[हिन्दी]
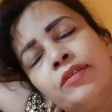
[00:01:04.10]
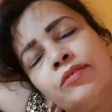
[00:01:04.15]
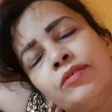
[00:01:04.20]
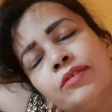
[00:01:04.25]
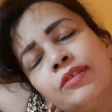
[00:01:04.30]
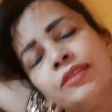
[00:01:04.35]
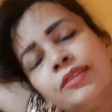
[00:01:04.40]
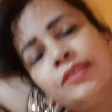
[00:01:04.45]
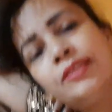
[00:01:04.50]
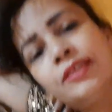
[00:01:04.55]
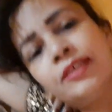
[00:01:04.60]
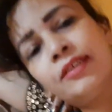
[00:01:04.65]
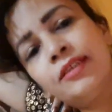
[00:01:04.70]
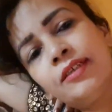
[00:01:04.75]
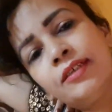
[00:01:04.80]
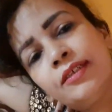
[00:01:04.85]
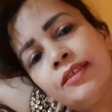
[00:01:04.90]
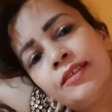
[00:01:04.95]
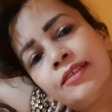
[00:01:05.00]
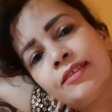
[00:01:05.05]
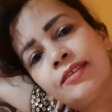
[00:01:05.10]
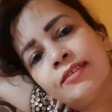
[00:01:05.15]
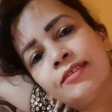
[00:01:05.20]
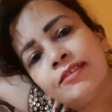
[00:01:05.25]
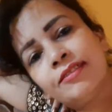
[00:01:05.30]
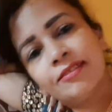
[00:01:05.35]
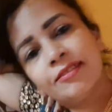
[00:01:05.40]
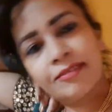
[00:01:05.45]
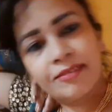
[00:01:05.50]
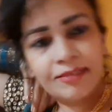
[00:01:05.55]
को कंटाला आया
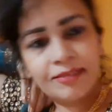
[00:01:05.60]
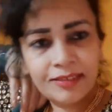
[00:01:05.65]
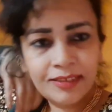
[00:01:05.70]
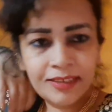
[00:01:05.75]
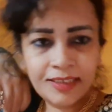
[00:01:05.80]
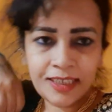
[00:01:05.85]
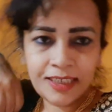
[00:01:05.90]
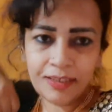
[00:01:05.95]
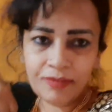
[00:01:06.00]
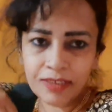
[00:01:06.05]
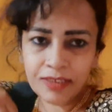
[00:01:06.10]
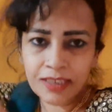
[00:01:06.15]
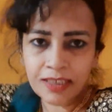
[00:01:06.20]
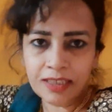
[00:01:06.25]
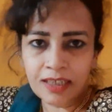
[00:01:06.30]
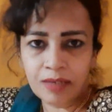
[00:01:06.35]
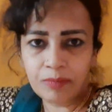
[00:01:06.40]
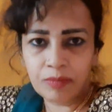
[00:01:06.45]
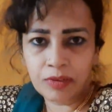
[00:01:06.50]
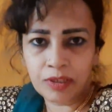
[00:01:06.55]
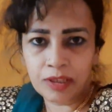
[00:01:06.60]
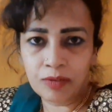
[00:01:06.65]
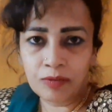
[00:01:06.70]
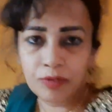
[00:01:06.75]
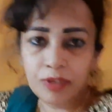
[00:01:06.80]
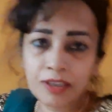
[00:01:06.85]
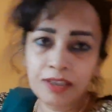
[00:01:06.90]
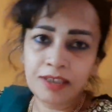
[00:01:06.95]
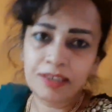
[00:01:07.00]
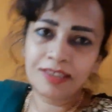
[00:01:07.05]
आज सेवक से काम
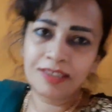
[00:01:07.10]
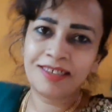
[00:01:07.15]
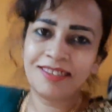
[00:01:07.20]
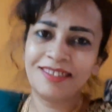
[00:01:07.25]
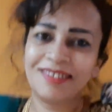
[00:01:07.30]
कराऊंगी आज